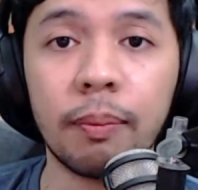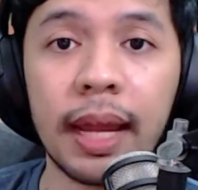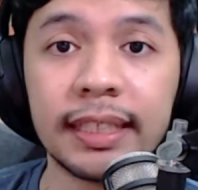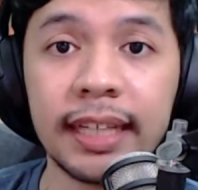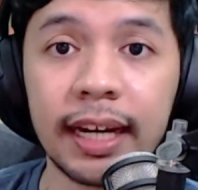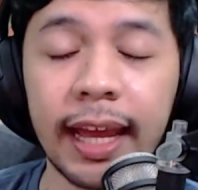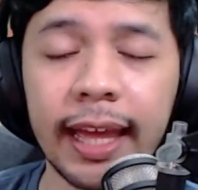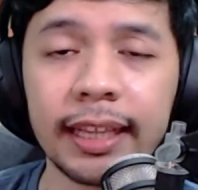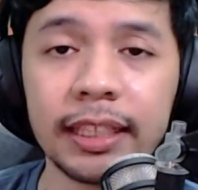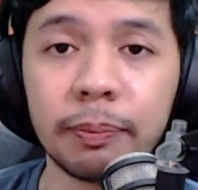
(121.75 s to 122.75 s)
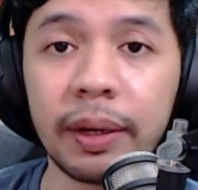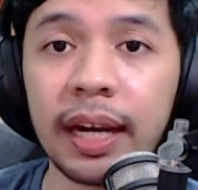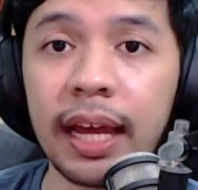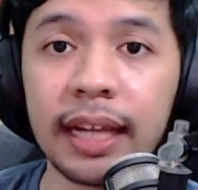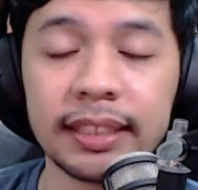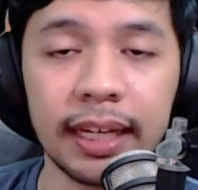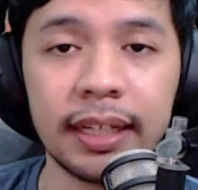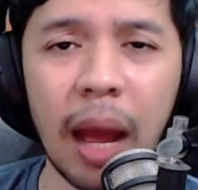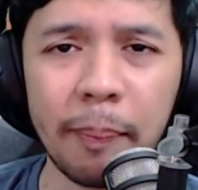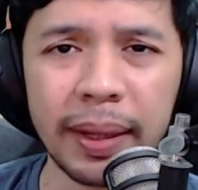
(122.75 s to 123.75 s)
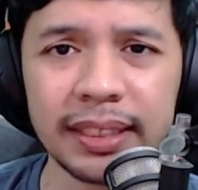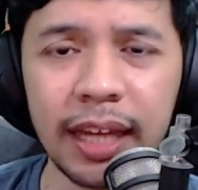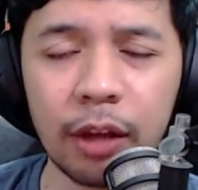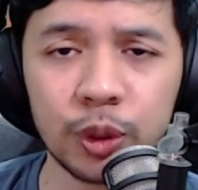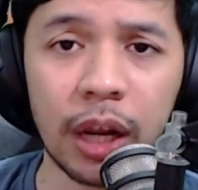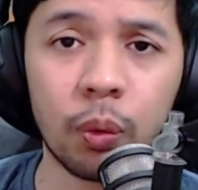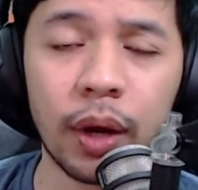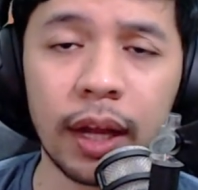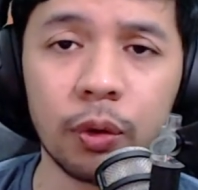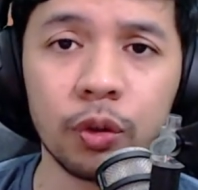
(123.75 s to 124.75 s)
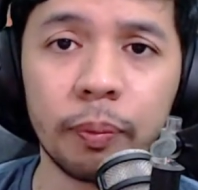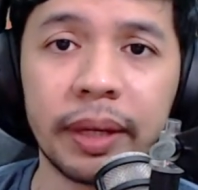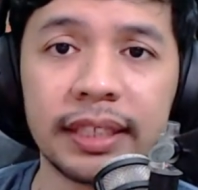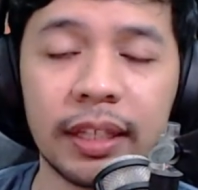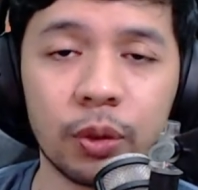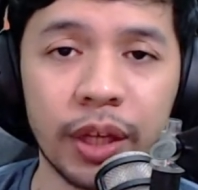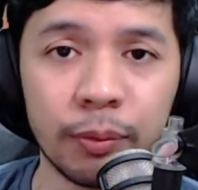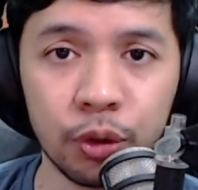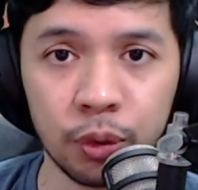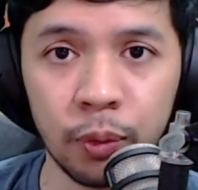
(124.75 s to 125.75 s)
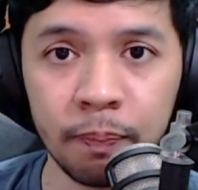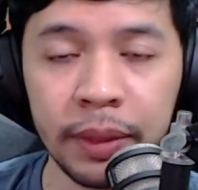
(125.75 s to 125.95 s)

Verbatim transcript: belajar at least pernah ngerasain apa sih yang harus dilakukan untuk bikin satu game utuh.